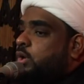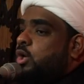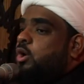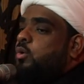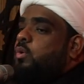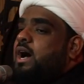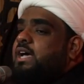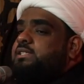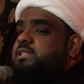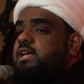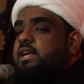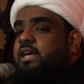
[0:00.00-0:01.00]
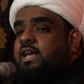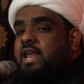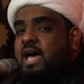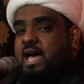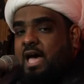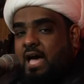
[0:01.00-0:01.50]
واصل الى
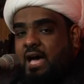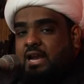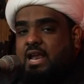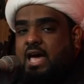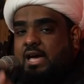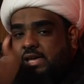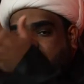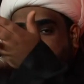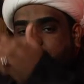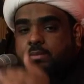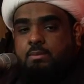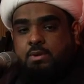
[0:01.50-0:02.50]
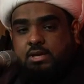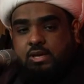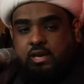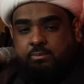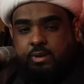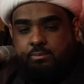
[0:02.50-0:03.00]
اعلى قمه من
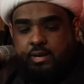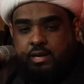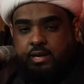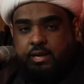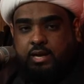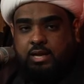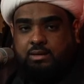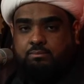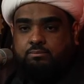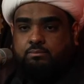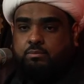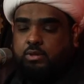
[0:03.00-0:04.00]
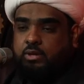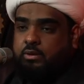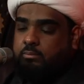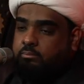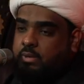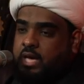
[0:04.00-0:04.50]
قمم العلم
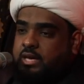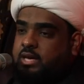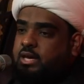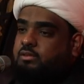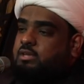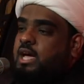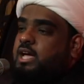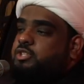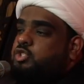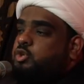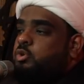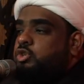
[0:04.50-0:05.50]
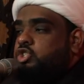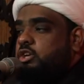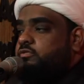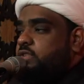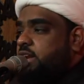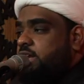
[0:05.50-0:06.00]
ما يحتاج
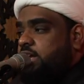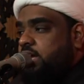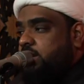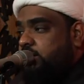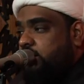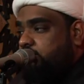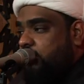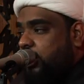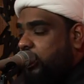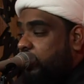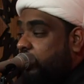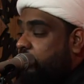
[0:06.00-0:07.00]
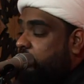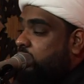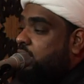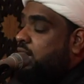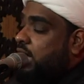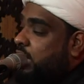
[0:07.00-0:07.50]
كشف لي الغطاء
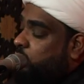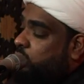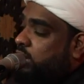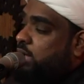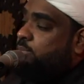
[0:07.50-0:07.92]
او لم